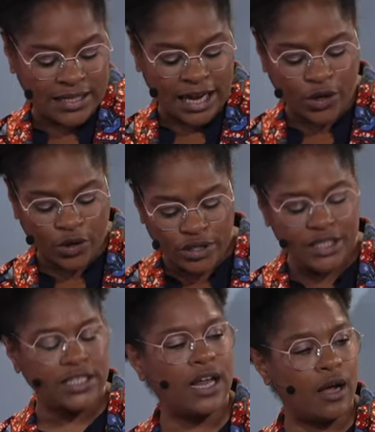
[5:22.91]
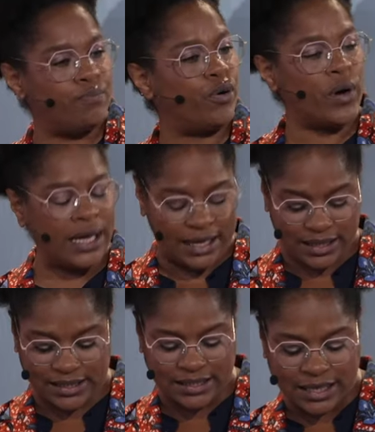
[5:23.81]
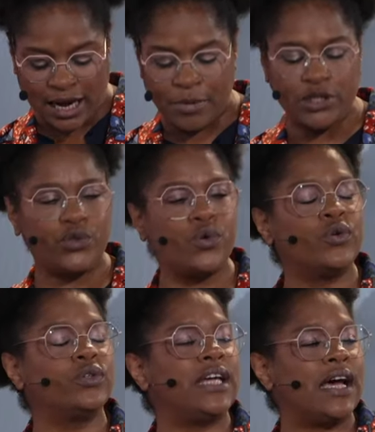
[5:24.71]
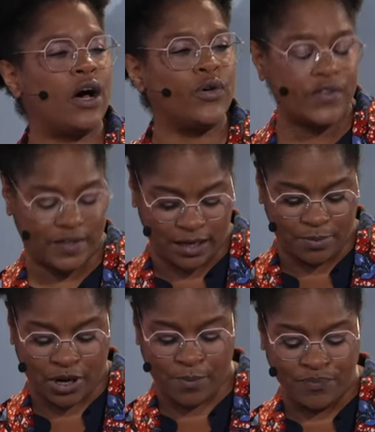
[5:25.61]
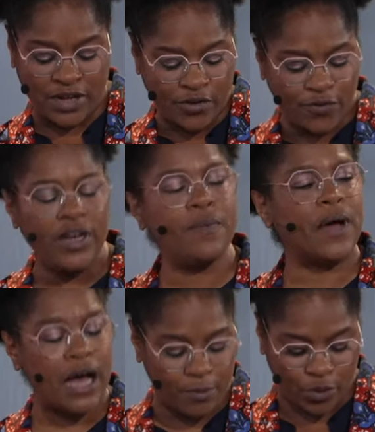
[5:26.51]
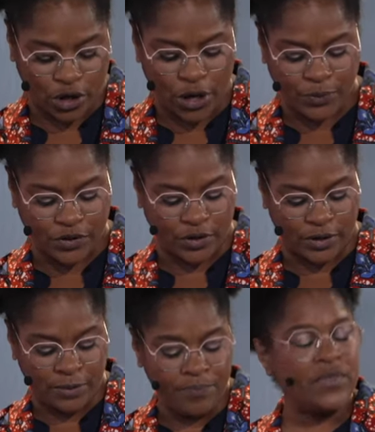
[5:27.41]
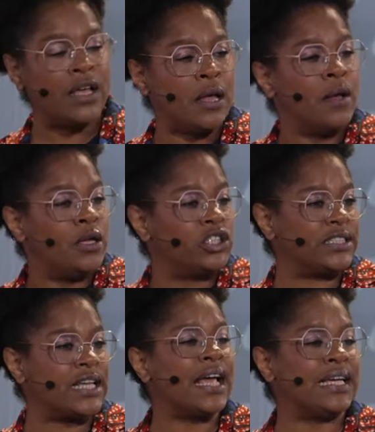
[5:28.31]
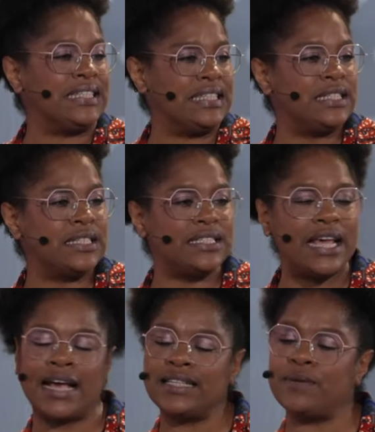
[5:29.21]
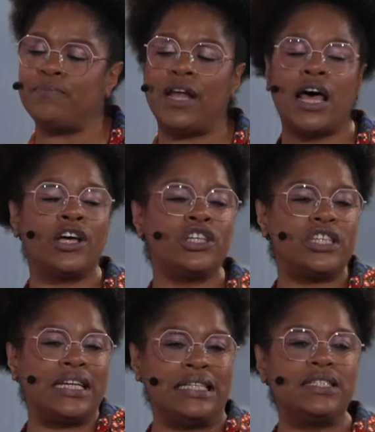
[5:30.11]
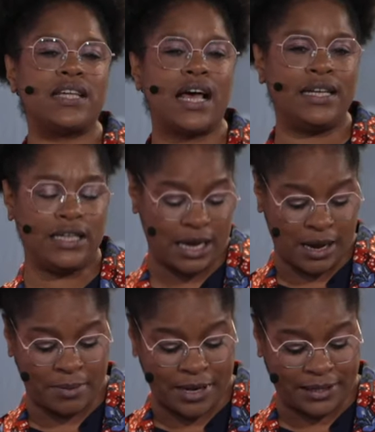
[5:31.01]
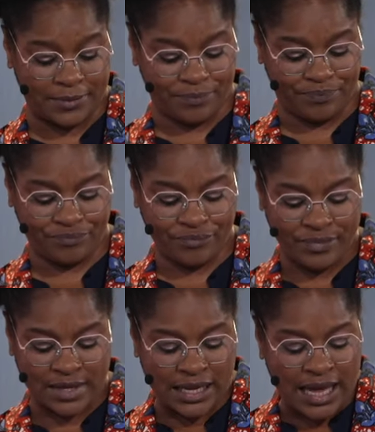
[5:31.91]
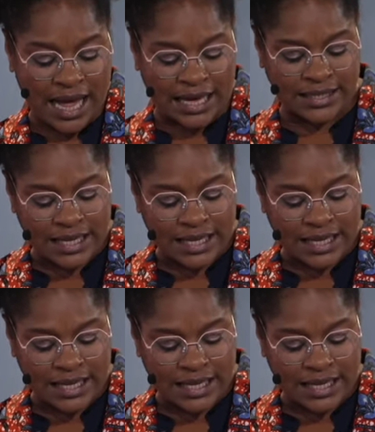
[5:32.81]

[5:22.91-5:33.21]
Der Künstler, Poet, Dramaturg und Herausgeber Philipp Cabo Kötzel zeigt dieses exemplarisch in seinen Arbeiten. Er